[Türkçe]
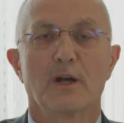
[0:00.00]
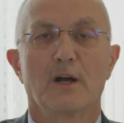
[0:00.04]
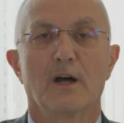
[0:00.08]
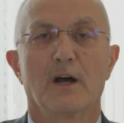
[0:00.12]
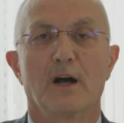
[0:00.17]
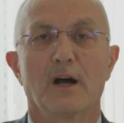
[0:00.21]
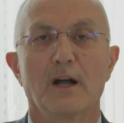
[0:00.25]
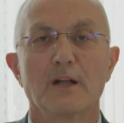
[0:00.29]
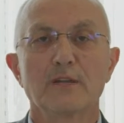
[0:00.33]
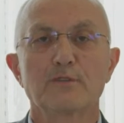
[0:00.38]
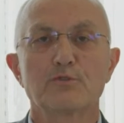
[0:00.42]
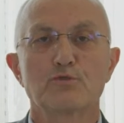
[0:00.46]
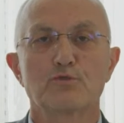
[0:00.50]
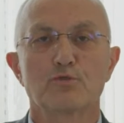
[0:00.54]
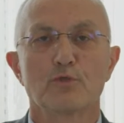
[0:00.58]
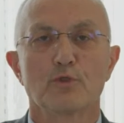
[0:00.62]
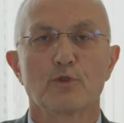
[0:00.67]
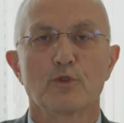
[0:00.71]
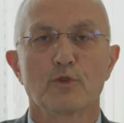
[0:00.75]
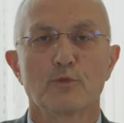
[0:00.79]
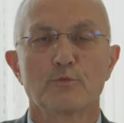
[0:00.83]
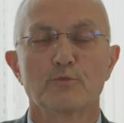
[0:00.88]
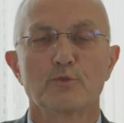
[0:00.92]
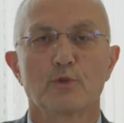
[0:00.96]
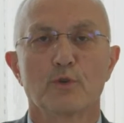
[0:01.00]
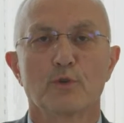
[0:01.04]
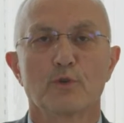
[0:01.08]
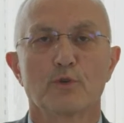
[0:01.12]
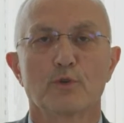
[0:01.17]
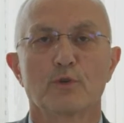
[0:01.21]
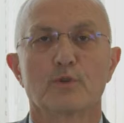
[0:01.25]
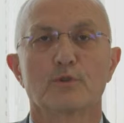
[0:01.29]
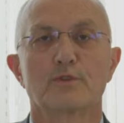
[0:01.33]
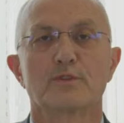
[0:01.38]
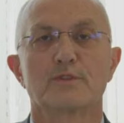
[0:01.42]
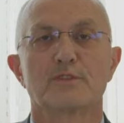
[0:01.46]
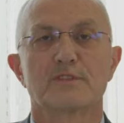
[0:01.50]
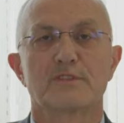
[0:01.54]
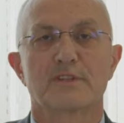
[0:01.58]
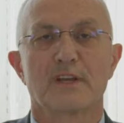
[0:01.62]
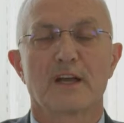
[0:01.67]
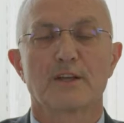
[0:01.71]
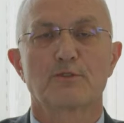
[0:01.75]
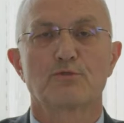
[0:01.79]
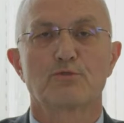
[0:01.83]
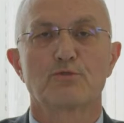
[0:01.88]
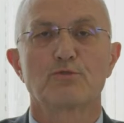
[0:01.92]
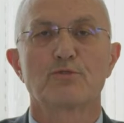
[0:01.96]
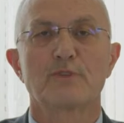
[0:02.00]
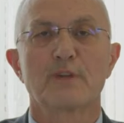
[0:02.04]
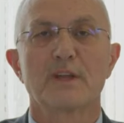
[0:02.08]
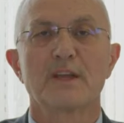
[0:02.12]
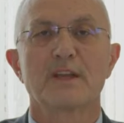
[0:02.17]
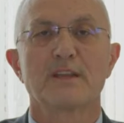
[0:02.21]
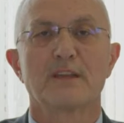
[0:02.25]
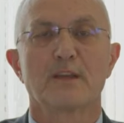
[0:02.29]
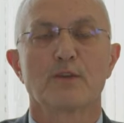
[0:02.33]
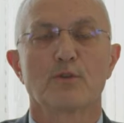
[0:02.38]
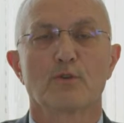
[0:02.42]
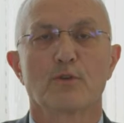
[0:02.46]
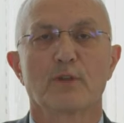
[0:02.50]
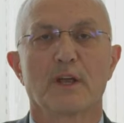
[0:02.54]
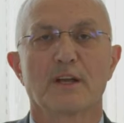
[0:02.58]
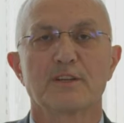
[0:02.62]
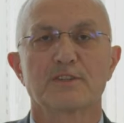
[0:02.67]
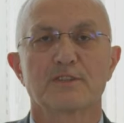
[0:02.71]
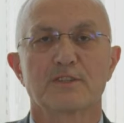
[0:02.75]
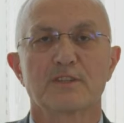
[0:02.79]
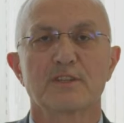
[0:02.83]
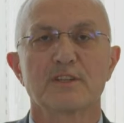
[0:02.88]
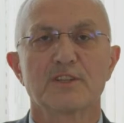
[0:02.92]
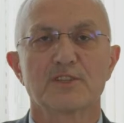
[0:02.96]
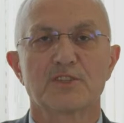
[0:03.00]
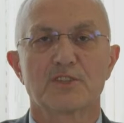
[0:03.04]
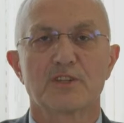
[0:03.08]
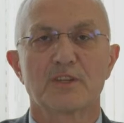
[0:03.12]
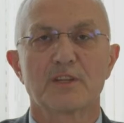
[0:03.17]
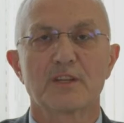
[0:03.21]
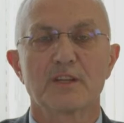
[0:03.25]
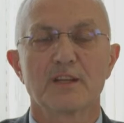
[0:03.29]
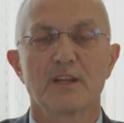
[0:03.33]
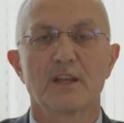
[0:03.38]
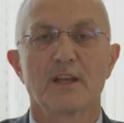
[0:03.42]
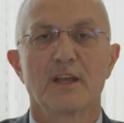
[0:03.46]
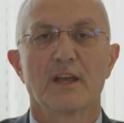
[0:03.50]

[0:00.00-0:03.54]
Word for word: alt solunum yolu zatürreye de yol açtığı için